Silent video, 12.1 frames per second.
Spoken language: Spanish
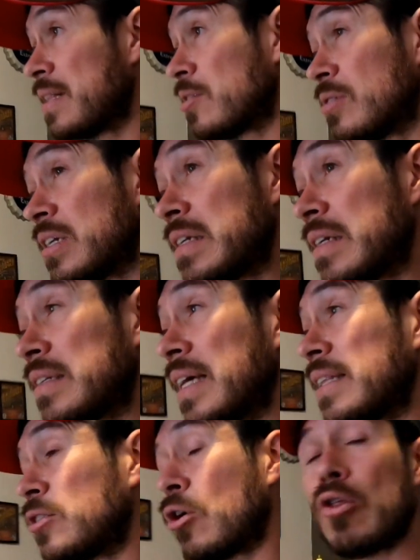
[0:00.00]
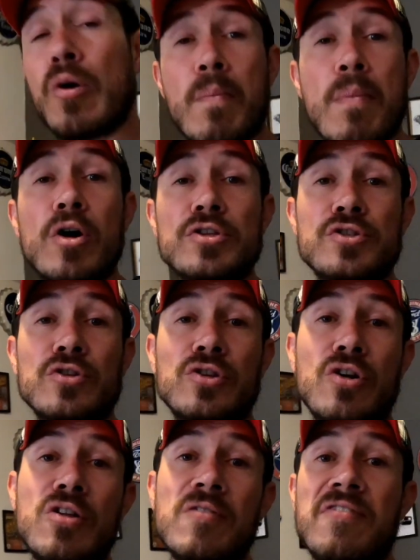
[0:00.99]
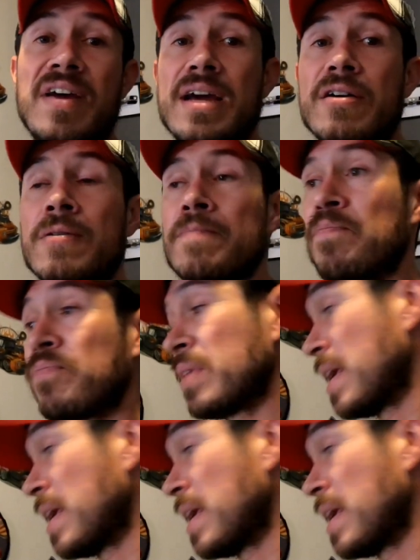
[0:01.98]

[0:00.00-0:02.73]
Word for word: entonces está todo mocho, todo feo.